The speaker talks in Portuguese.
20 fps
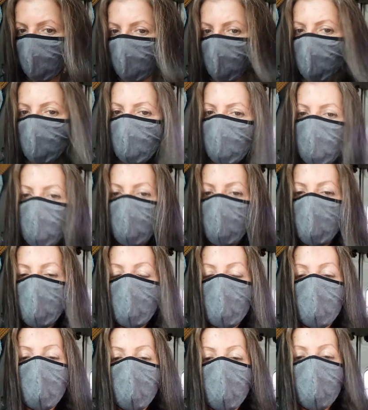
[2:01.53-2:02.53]
vez.
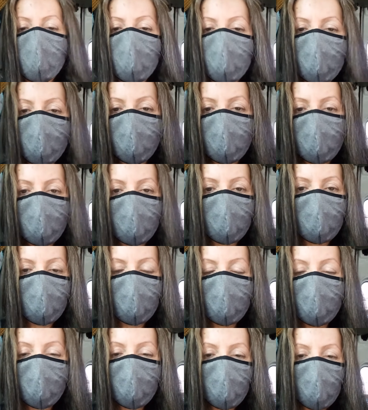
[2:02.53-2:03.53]

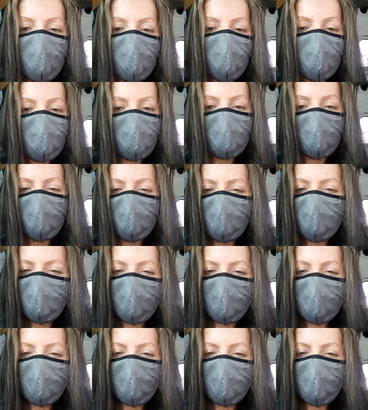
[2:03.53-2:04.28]
Eu não me